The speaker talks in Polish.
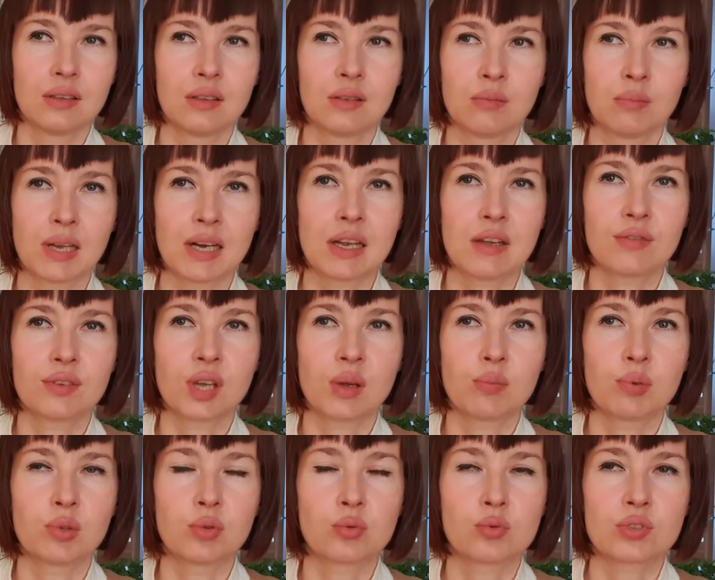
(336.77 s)
Y, marchewkę,
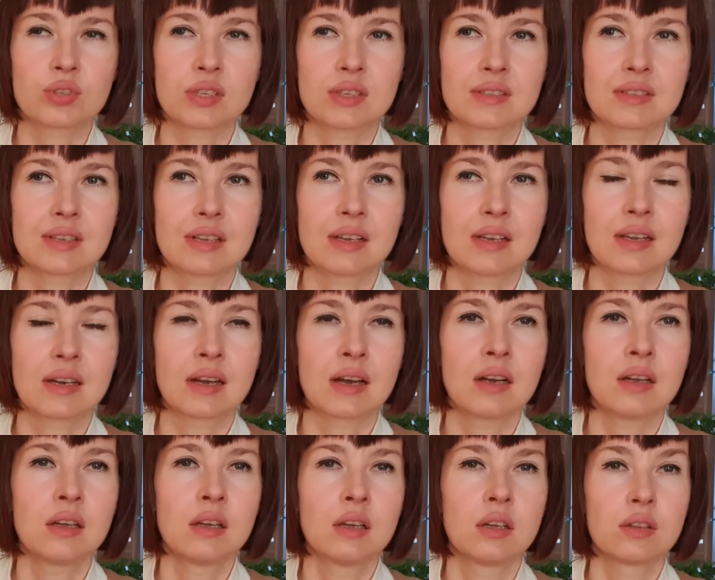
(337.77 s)
pietruszkę,
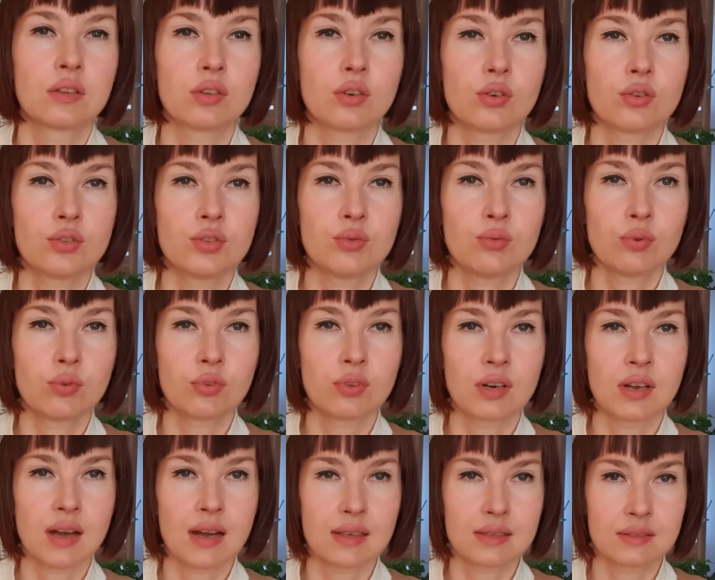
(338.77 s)
selera, dochodziło do
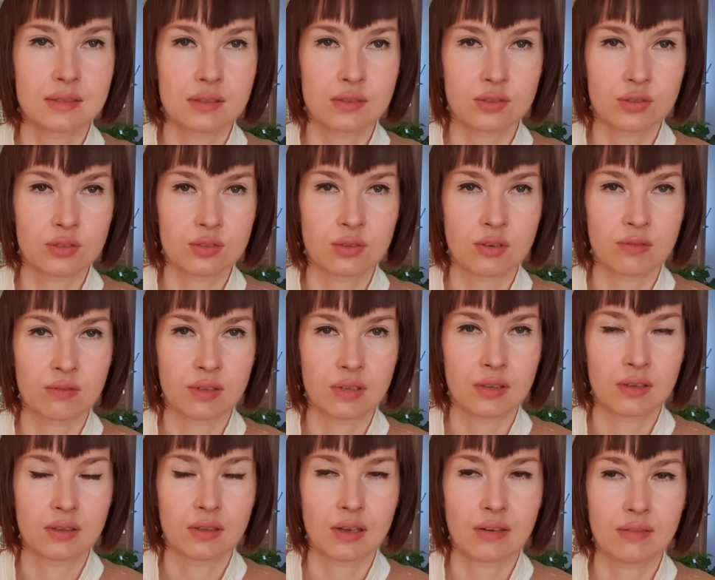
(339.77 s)
reakcji
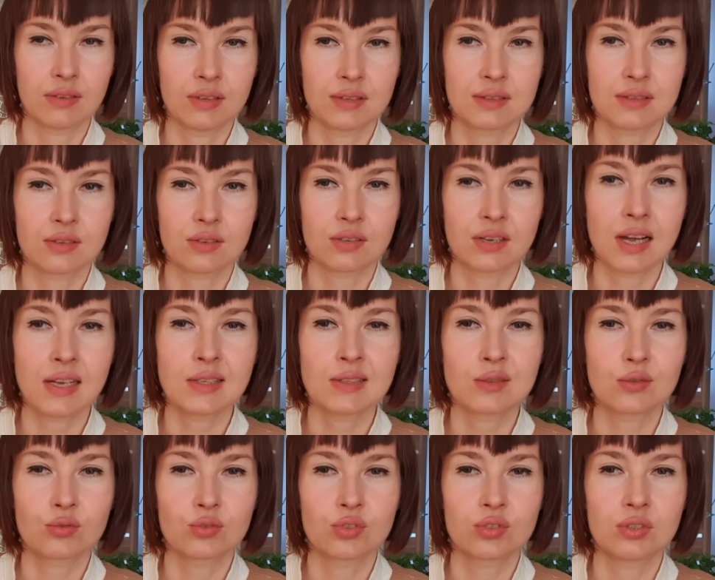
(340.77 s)
krzyżowej. A więc
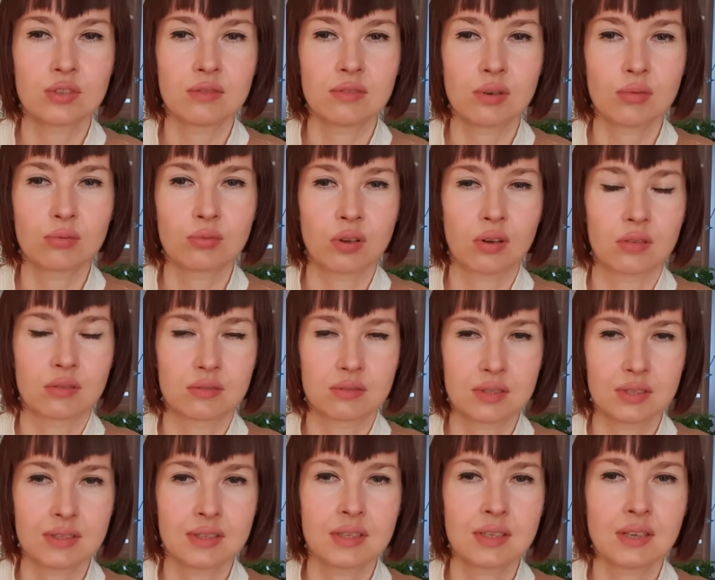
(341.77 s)
organizm odczytywał to.
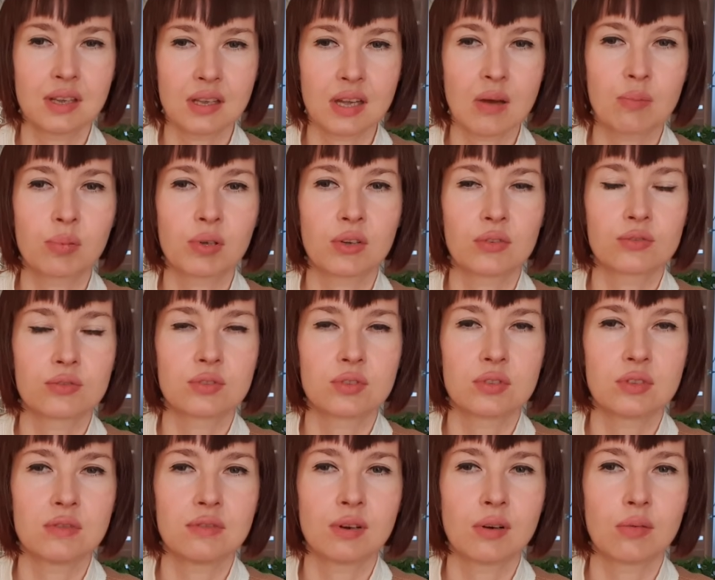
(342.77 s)
Zjedzenie jabłka
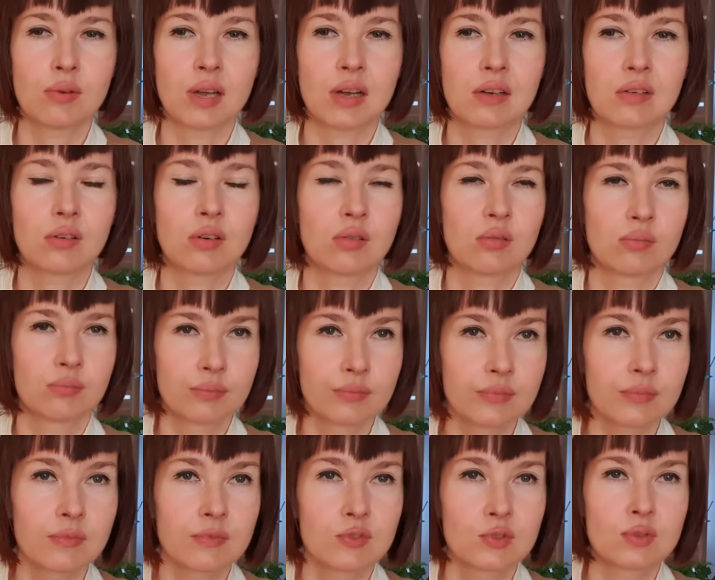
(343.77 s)
odczytywał jako
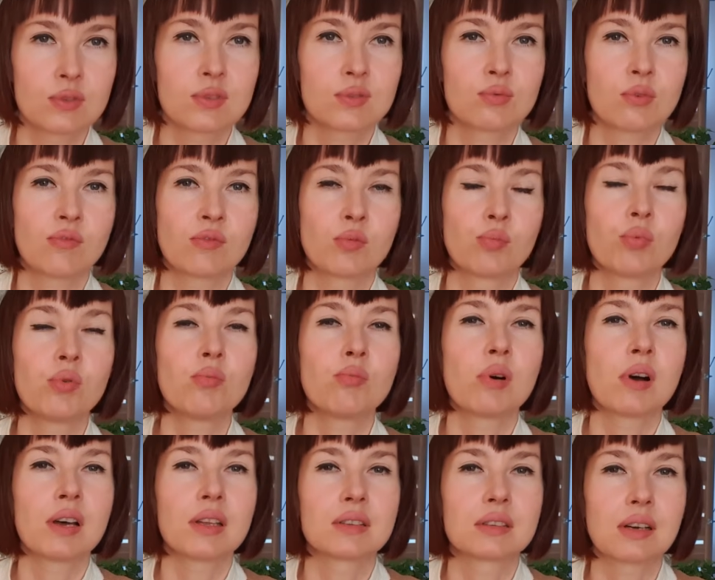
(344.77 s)
w cudzysłowie pół
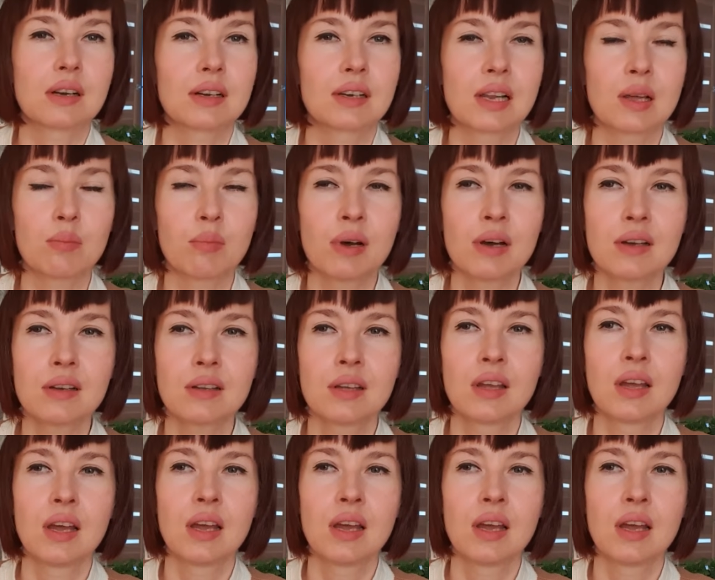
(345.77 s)
bochenka chleba,